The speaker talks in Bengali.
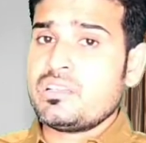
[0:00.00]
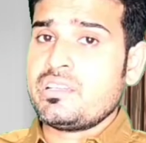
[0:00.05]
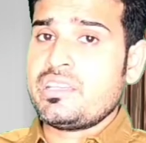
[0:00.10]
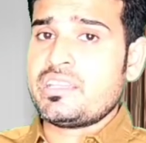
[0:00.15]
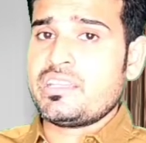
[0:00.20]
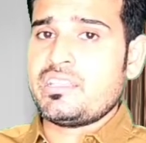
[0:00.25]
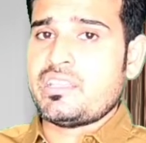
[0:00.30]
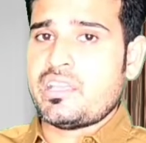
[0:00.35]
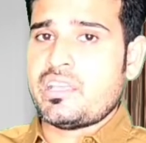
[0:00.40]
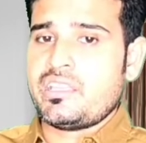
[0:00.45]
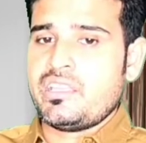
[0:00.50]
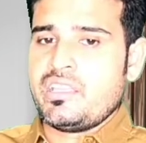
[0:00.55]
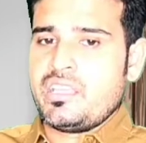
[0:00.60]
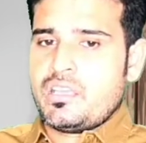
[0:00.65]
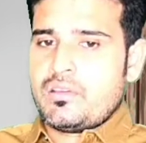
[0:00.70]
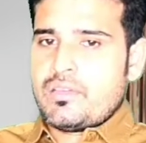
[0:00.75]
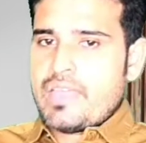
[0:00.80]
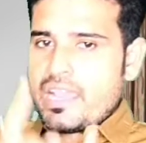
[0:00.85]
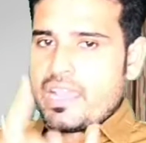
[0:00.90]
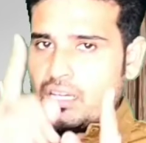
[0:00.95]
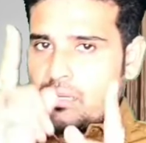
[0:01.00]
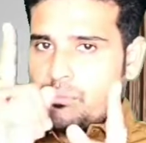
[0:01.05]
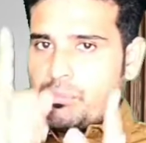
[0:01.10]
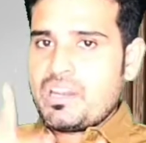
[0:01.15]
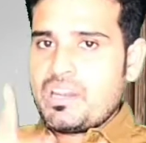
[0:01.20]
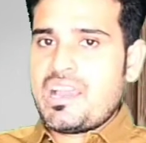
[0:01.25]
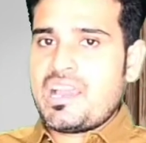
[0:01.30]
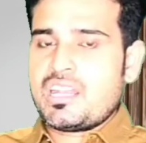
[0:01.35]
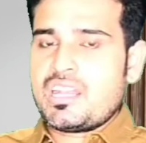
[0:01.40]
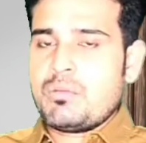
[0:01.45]
কেটে নেয় এক
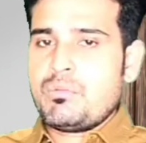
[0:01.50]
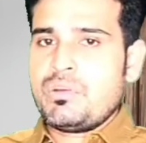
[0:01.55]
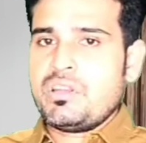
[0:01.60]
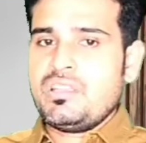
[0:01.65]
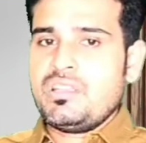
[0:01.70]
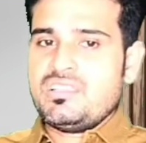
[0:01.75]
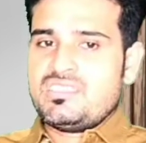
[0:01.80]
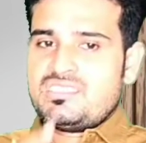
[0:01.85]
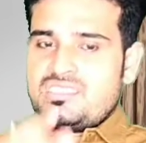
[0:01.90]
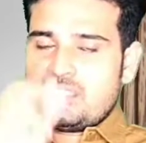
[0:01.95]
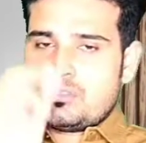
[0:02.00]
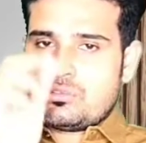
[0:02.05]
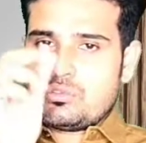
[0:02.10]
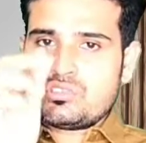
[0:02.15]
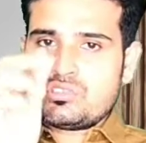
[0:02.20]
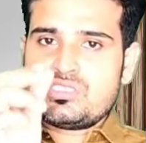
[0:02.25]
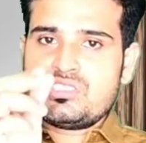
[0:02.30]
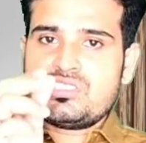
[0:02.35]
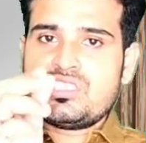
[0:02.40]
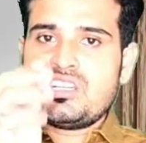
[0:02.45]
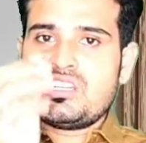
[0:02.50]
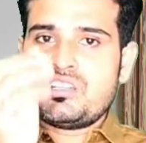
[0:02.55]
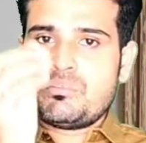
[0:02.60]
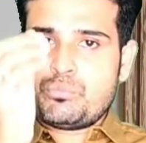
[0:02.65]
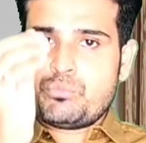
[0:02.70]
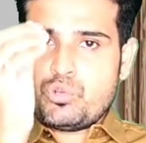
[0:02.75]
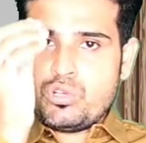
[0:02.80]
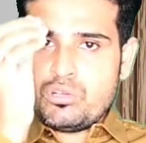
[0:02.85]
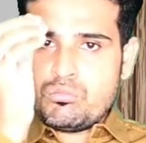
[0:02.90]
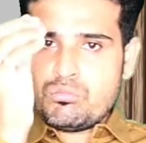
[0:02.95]
নম্বর কাটা মানে যে কোশ্চেনটার
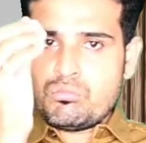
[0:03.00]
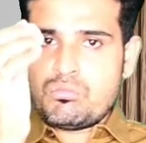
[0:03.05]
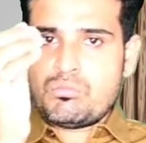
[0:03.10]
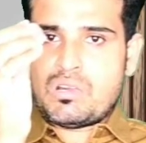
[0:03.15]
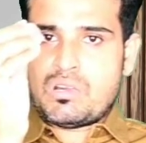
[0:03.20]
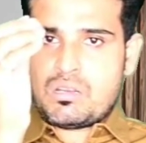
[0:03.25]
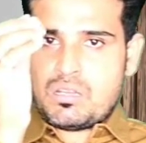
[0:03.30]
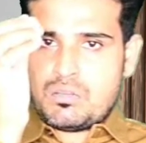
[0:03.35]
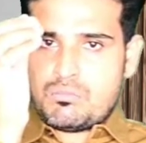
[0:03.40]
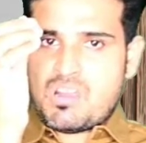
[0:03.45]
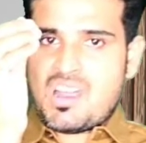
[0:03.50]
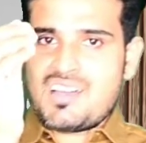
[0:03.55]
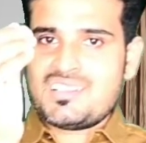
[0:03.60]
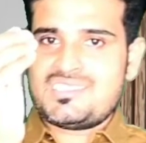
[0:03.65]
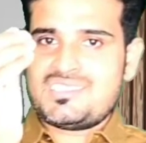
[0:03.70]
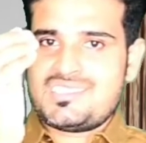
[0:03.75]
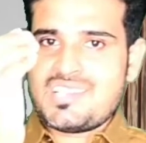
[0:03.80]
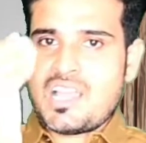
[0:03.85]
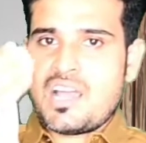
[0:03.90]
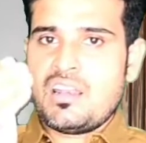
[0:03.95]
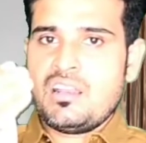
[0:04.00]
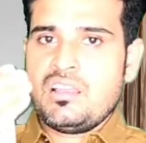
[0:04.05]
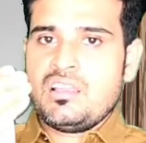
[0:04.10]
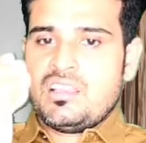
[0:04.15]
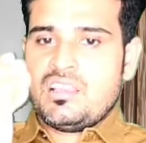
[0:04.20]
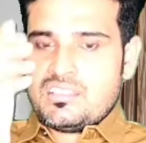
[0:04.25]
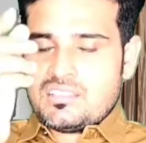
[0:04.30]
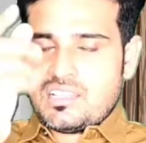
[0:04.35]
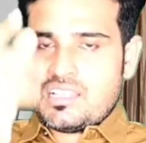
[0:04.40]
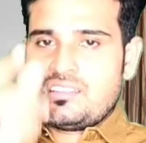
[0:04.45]
ফুল মানে মার্কস চার
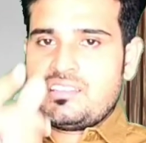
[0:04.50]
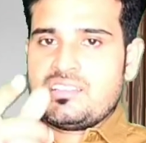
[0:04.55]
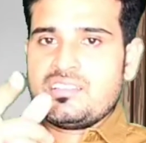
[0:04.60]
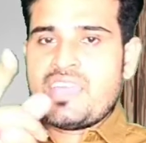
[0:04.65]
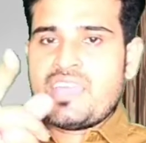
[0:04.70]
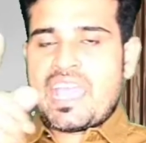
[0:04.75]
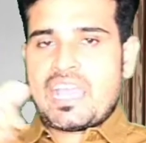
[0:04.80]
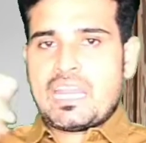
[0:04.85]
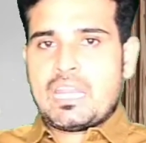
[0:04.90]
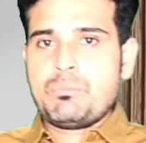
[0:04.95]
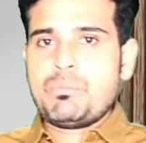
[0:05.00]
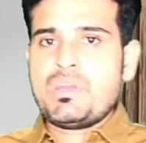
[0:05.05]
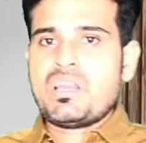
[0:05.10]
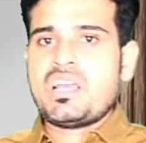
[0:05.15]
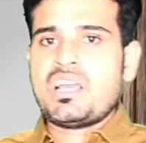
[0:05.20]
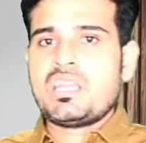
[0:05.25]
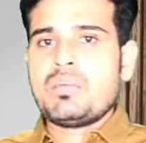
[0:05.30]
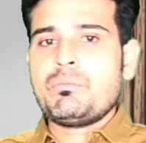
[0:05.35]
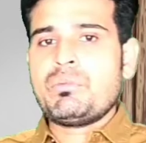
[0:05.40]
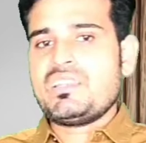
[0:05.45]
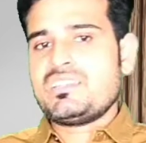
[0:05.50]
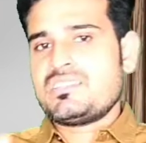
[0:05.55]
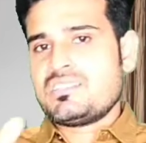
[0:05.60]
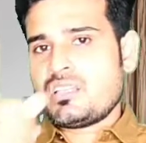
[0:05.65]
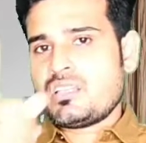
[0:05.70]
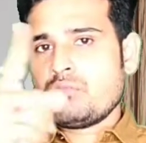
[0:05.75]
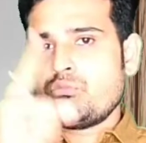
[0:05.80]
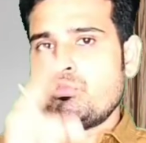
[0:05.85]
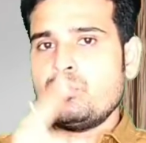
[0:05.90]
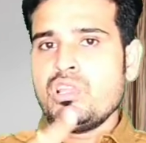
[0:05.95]
তার থেকে এক নম্বর কাটা মানে
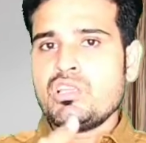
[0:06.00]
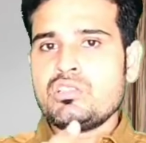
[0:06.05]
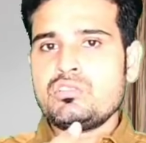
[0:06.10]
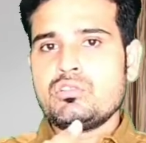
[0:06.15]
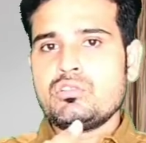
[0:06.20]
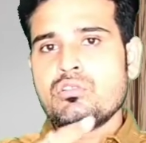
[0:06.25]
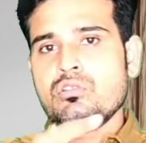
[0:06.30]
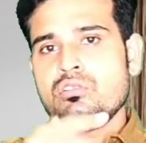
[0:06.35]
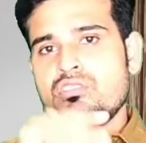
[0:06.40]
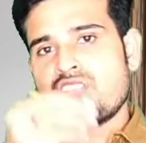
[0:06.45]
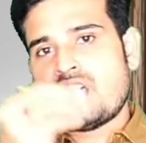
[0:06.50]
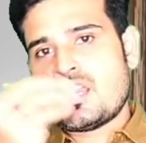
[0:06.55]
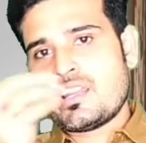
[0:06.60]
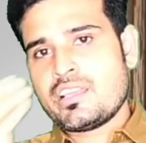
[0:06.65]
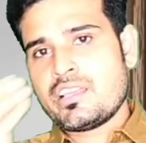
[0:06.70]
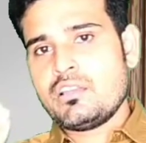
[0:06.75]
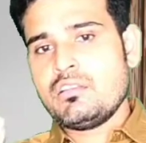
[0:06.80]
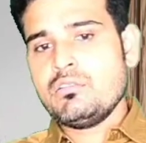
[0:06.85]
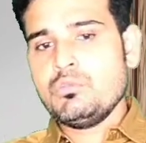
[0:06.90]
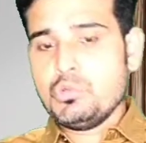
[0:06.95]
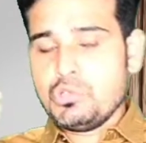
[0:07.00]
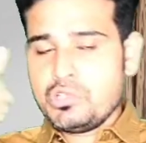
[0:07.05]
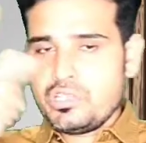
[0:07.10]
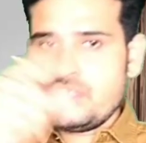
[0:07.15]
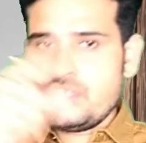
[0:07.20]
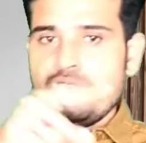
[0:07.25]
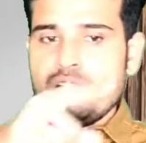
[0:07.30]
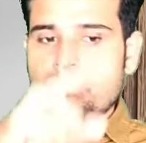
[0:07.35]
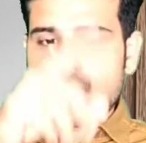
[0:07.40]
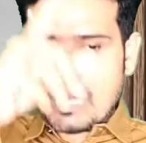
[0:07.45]
সেটা ভুলের জন্য চার গেল
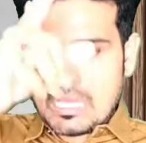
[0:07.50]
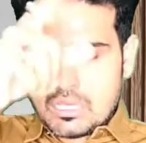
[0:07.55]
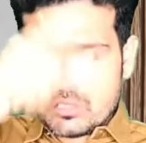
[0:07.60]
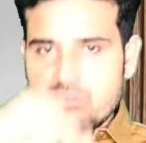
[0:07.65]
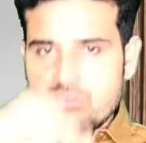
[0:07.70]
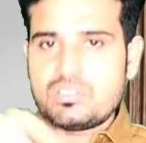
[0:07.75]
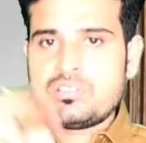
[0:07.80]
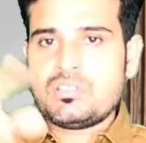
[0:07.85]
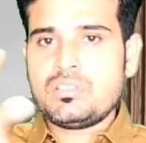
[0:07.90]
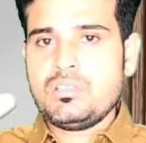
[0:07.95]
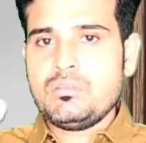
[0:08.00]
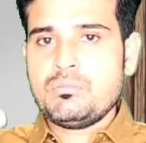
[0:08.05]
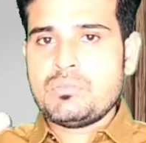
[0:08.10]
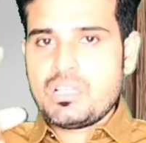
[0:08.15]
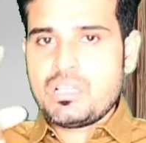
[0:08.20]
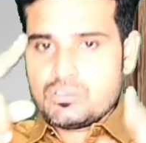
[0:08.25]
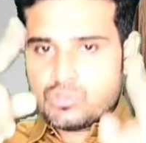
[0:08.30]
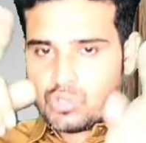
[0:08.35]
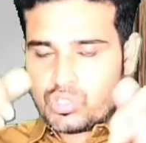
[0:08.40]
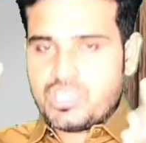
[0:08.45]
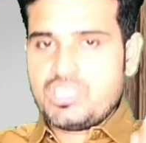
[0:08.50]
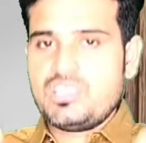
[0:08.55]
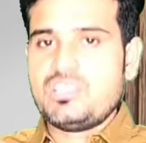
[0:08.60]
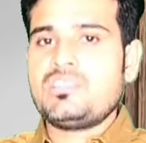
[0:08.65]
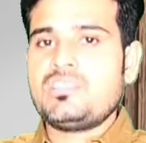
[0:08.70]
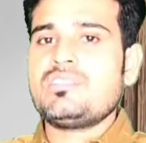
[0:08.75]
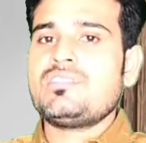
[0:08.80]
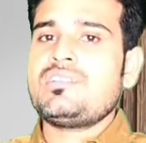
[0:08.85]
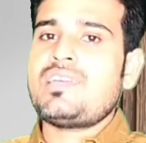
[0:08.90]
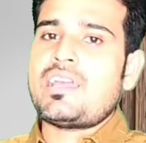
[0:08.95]
উল্টে ভালোর থেকে বা
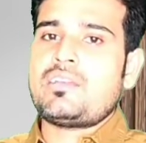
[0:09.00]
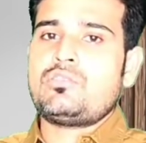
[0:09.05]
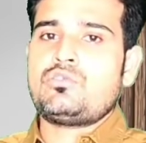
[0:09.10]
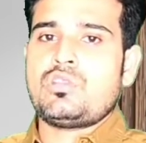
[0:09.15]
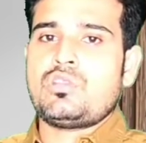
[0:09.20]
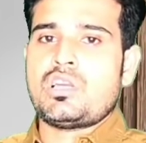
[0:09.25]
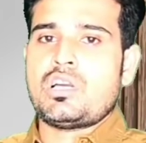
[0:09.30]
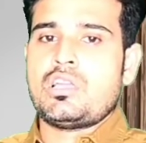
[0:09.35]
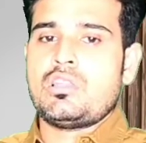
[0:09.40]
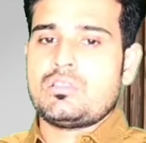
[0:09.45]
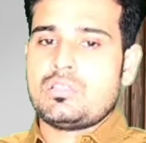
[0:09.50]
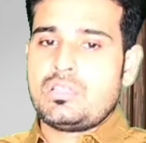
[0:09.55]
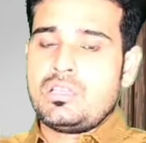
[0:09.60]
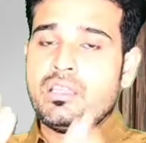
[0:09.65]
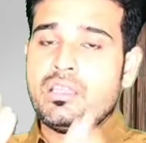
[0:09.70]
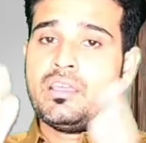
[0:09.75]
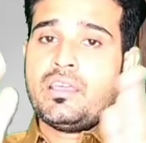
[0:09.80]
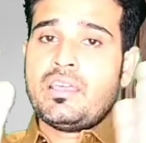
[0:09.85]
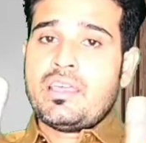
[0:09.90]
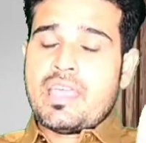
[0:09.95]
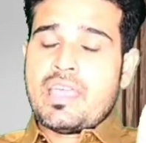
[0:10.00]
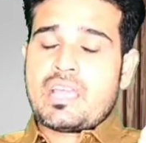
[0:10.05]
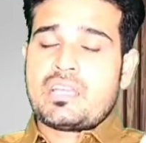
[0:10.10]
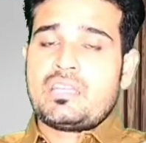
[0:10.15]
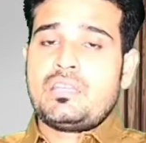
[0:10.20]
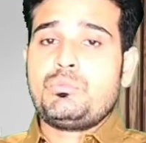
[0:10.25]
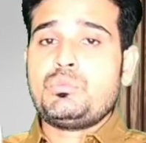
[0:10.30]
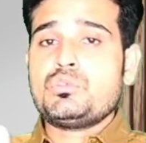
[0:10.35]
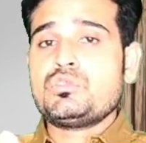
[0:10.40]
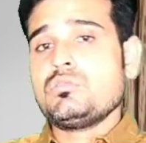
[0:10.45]
সঠিকের থেকে এক চলে গেল তাহলে
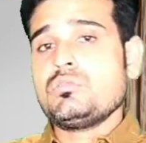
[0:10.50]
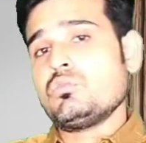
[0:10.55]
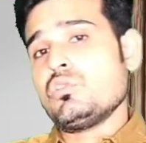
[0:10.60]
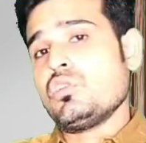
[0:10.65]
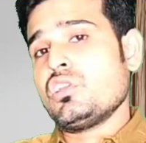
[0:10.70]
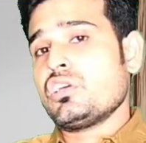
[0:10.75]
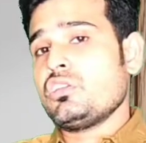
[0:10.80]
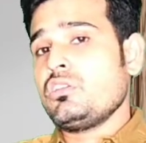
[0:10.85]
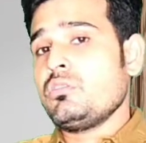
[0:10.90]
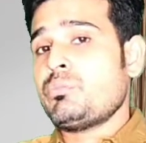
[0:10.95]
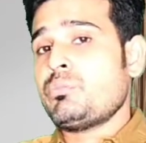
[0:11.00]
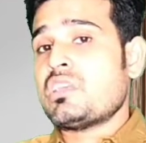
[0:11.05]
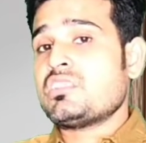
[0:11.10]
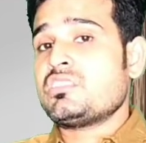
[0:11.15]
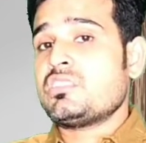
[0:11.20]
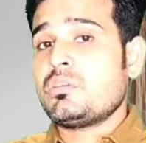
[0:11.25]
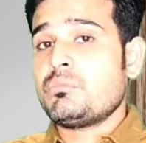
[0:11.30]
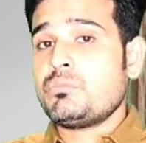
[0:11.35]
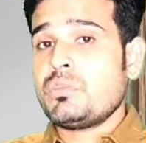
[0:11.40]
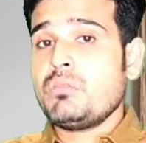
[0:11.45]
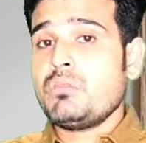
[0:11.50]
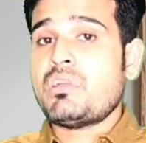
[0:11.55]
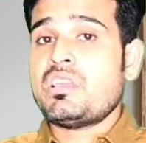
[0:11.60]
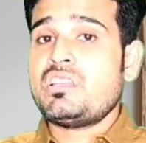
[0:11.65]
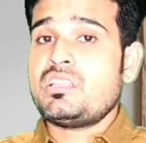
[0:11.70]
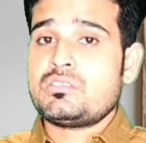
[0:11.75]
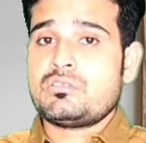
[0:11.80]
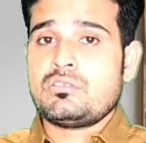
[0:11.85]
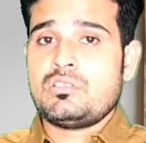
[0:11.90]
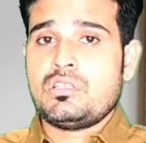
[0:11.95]
একটা প্রশ্ন ভুললে কিন্তু পাঁচ নাম্বার
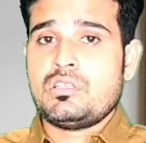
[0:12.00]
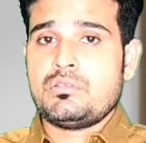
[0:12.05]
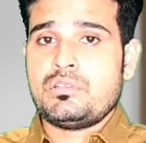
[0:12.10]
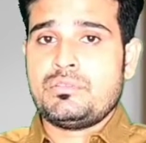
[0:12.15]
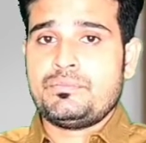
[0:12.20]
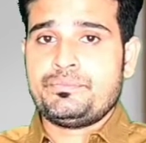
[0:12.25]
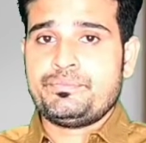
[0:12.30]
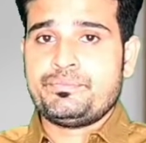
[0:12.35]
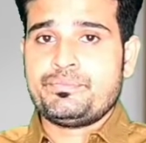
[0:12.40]
মাইনাস হয়ে যাবে